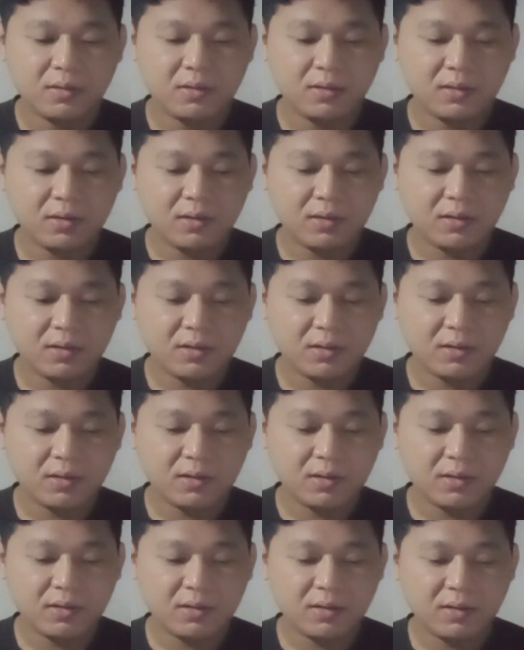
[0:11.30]

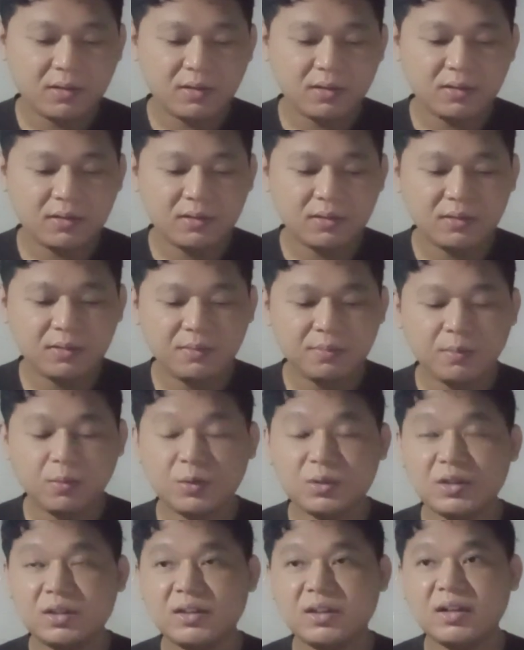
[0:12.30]
uh,
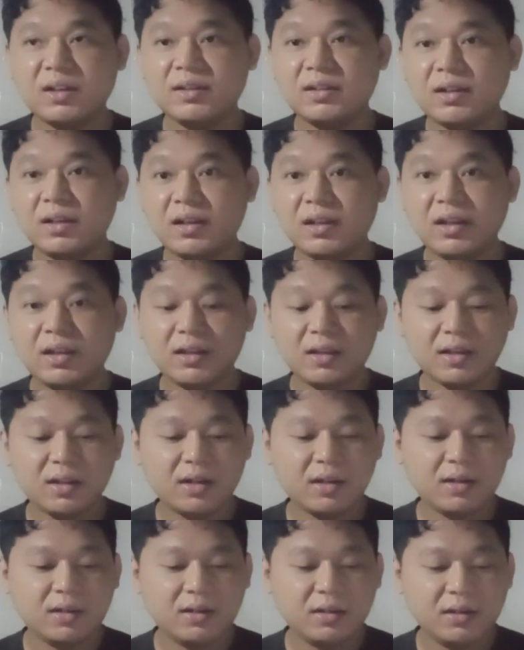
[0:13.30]
Posisikan diri
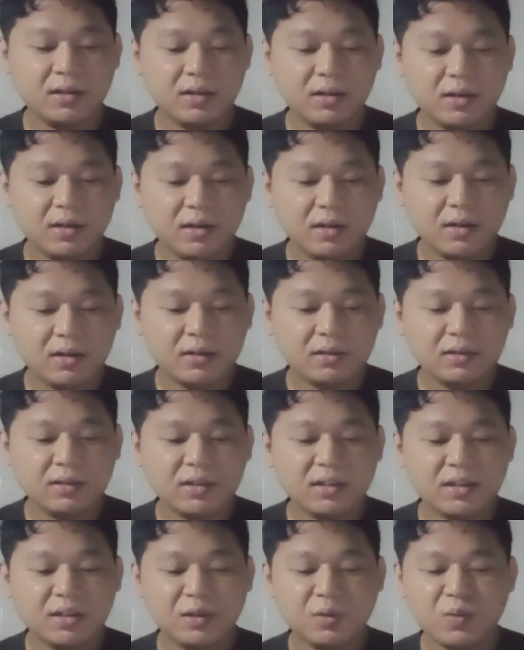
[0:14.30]
kita
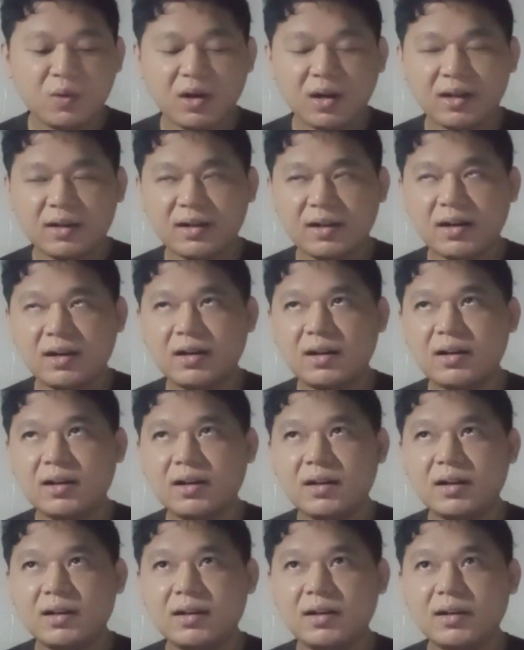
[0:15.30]
Dari dua arah
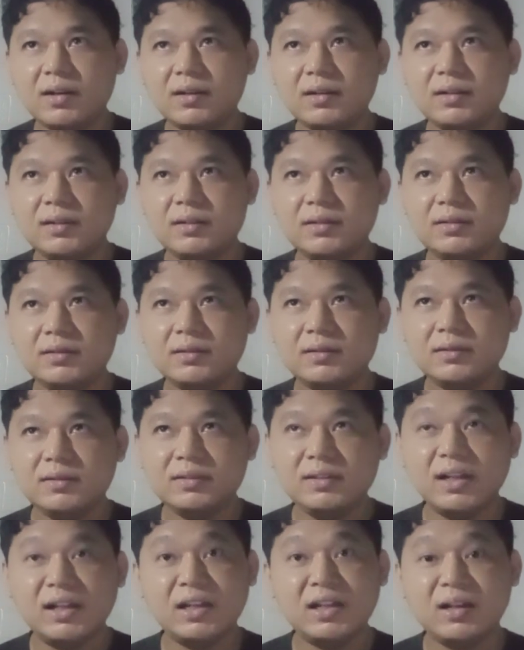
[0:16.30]

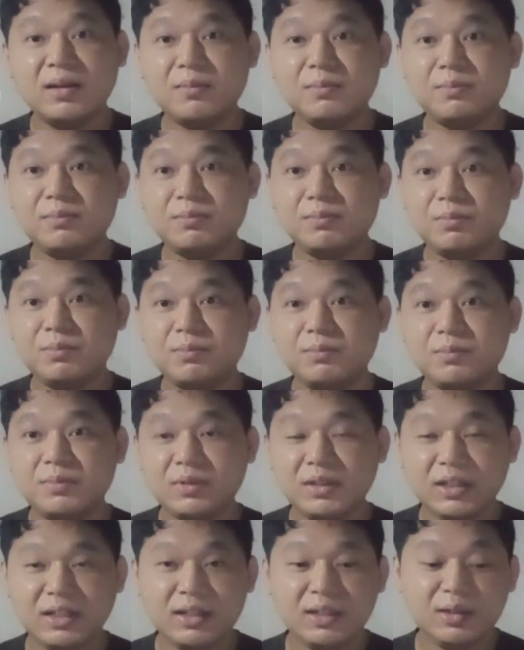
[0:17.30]
Dalam
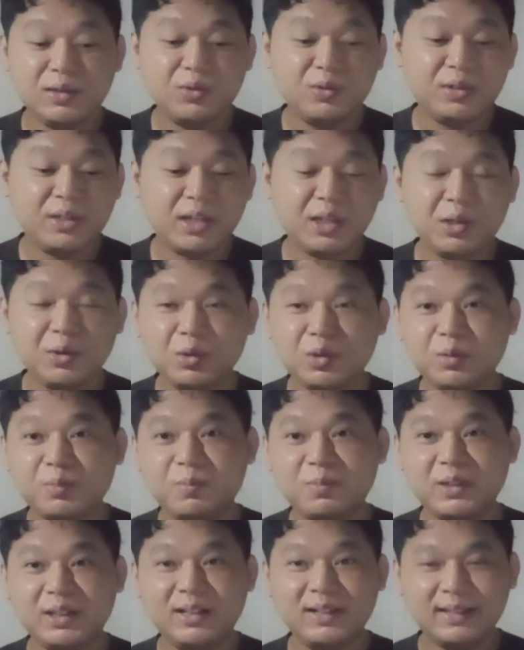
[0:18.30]
Di dunia
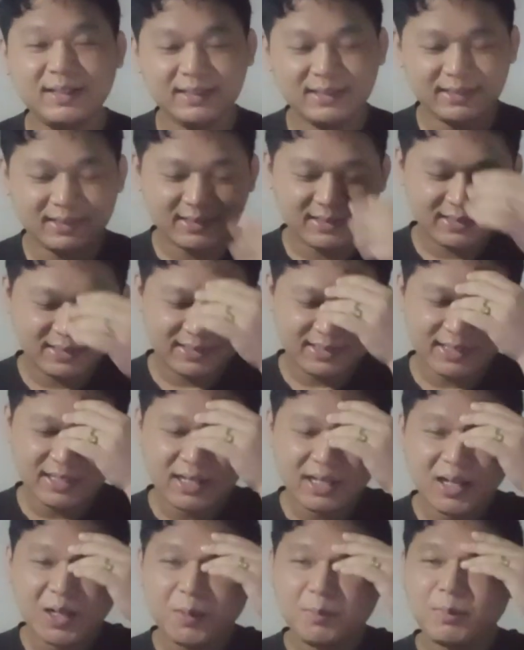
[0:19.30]
Youtube gitu
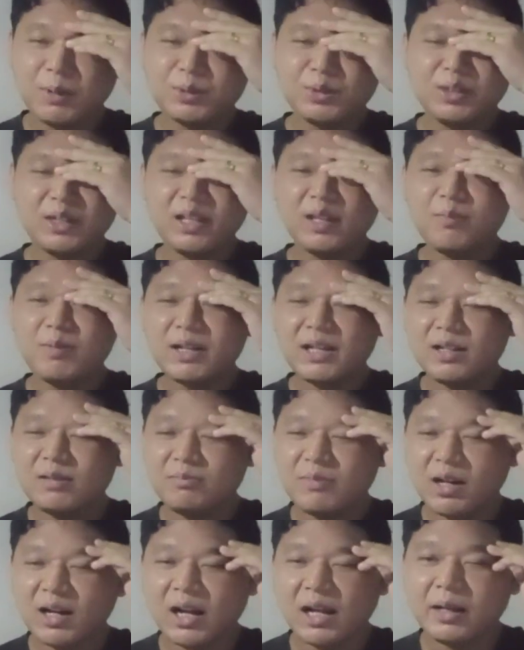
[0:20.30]
Maksudnya gimana
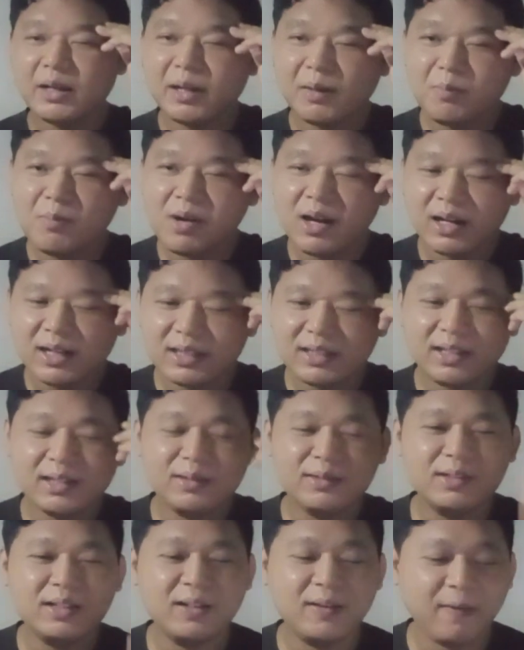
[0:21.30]
bang, aneh banget
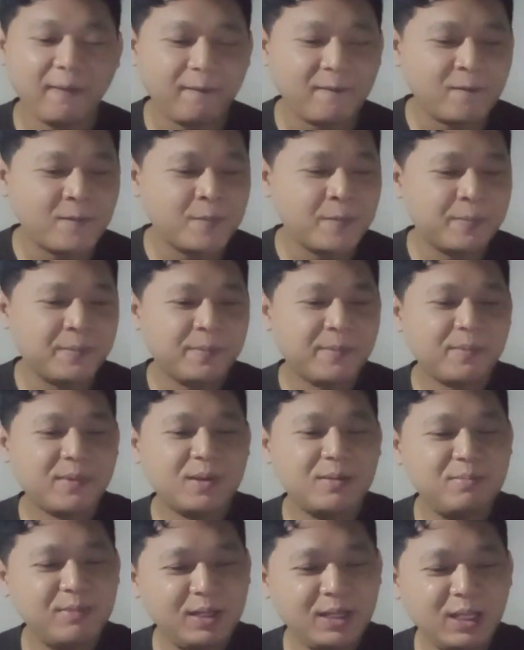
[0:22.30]
gitu kan
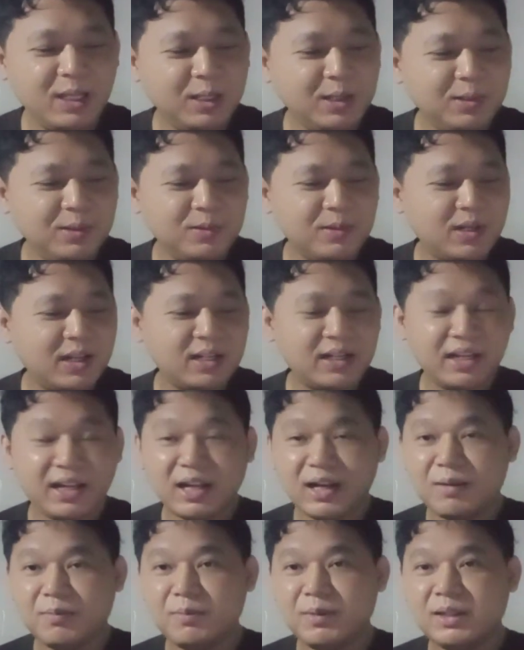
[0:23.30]
Bikin judul aneh
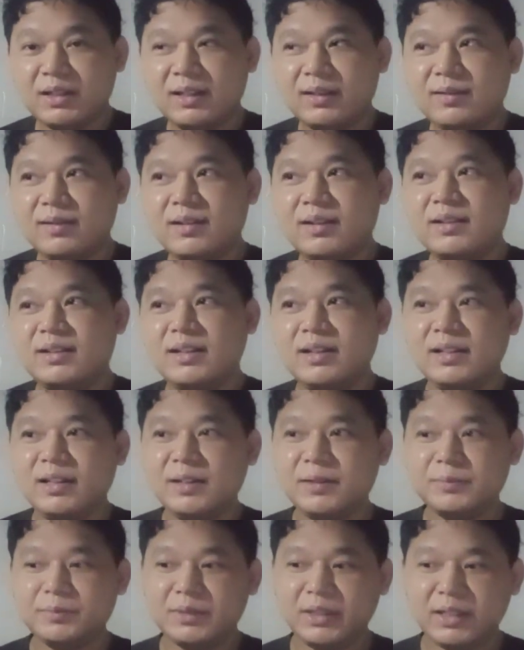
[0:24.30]
amat gitu kan
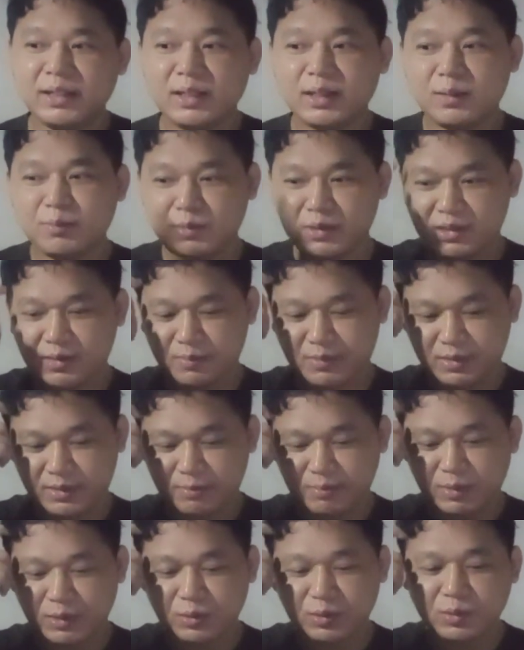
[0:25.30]
Jadi gini teman-teman,
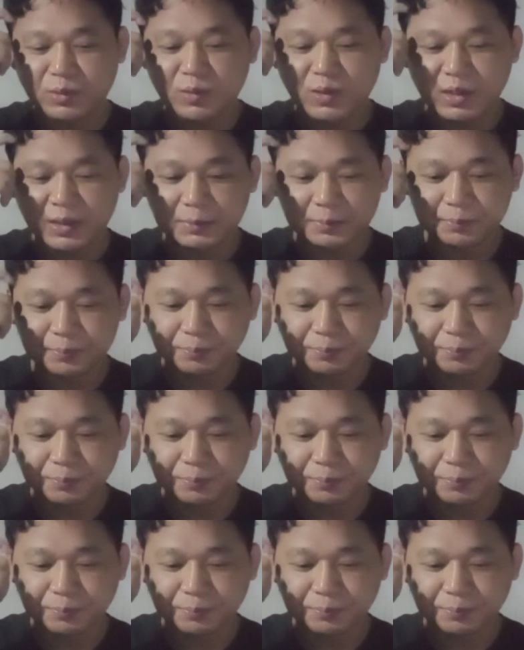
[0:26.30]
maksud gue